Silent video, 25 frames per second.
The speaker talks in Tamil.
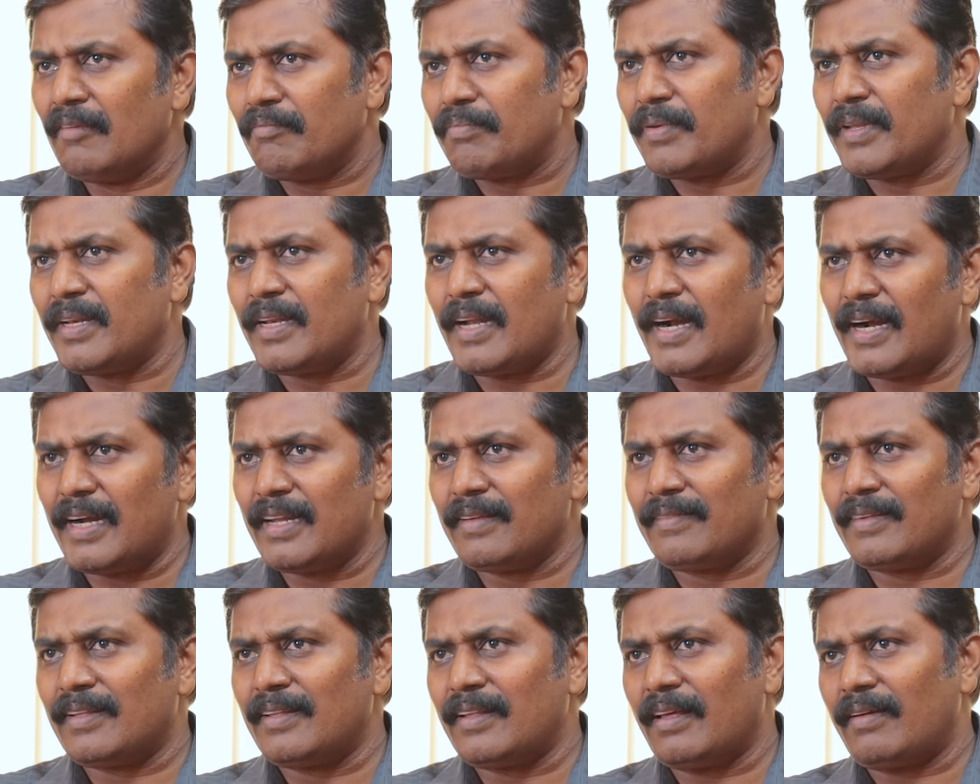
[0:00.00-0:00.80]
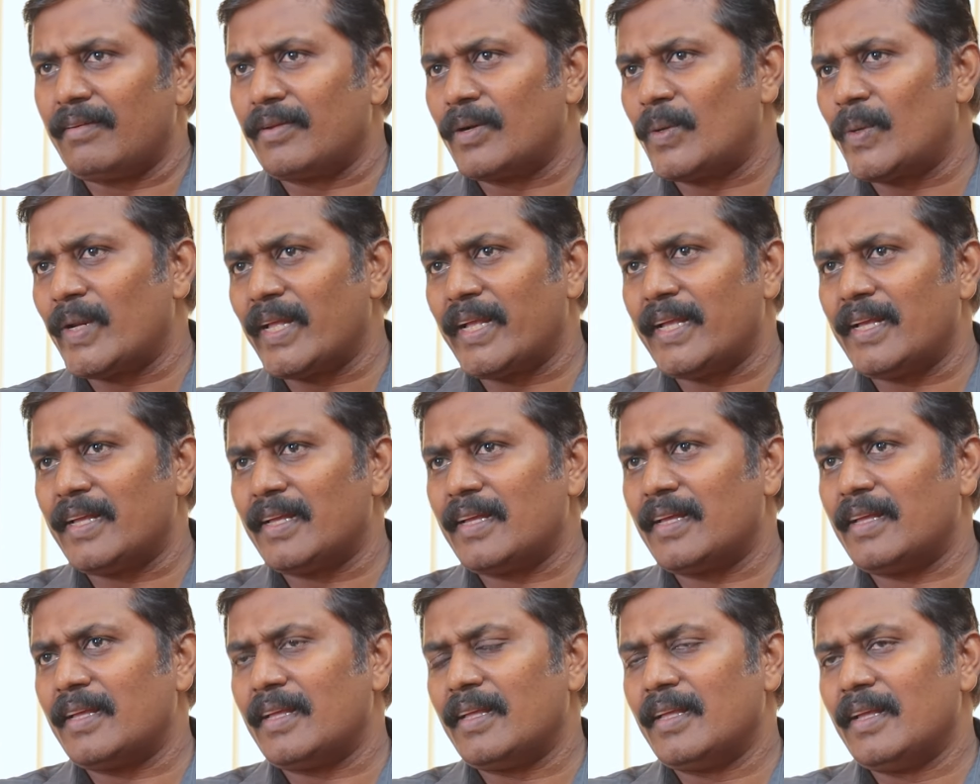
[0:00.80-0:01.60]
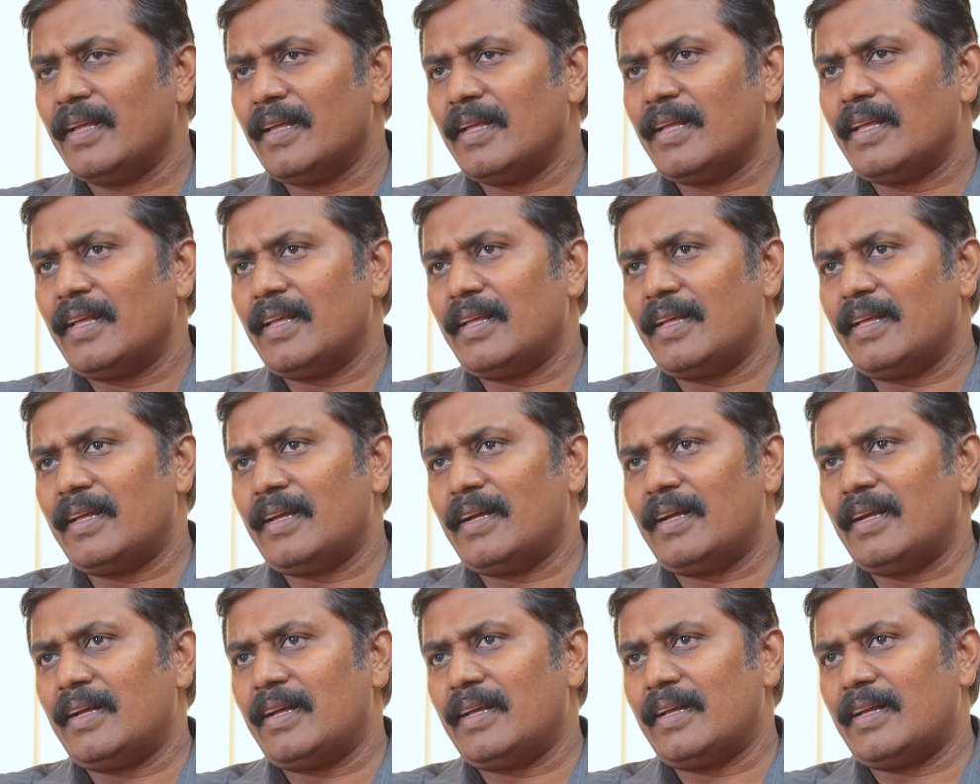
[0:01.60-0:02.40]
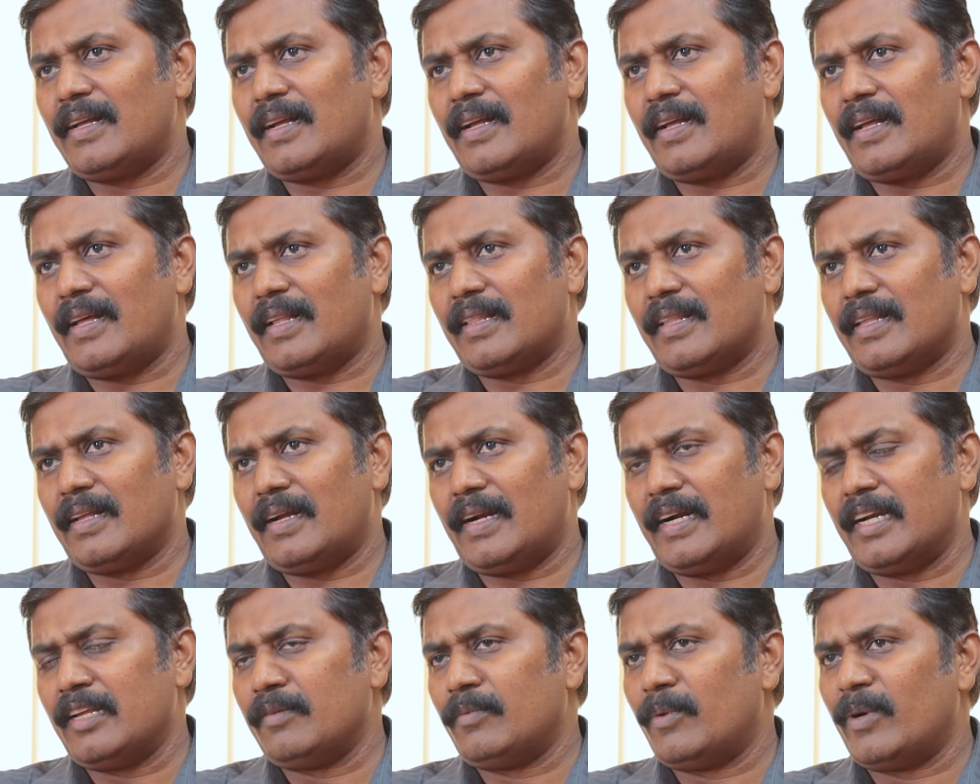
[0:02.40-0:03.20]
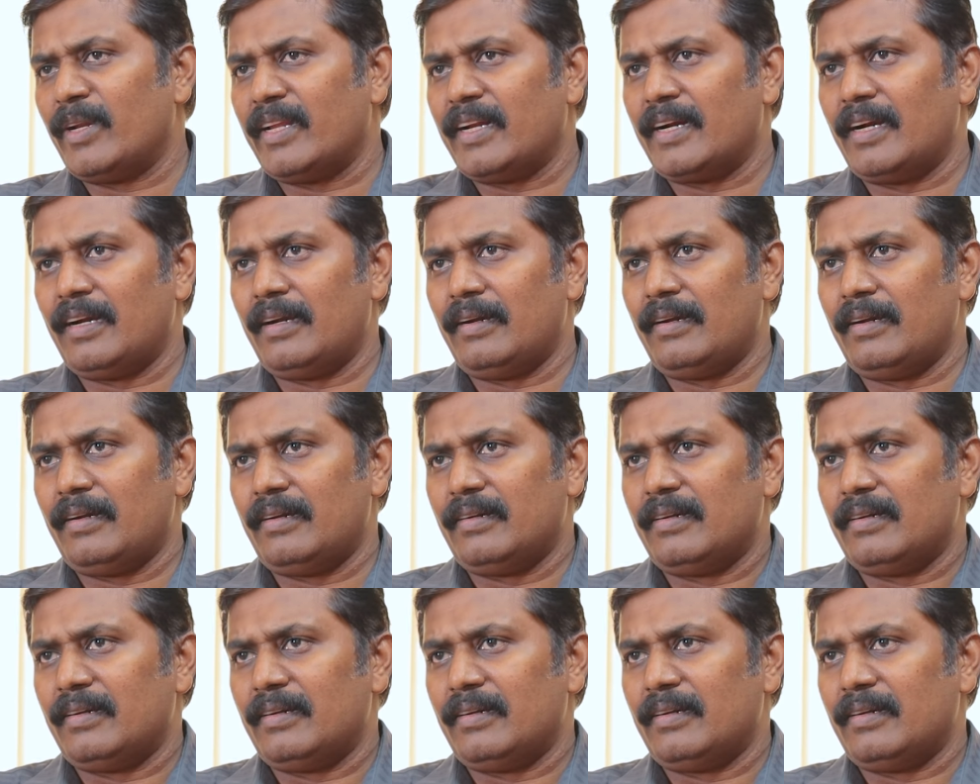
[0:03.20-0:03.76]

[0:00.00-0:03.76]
பின்னாடி வந்து அவருடைய அந்த அடிபொடிகள்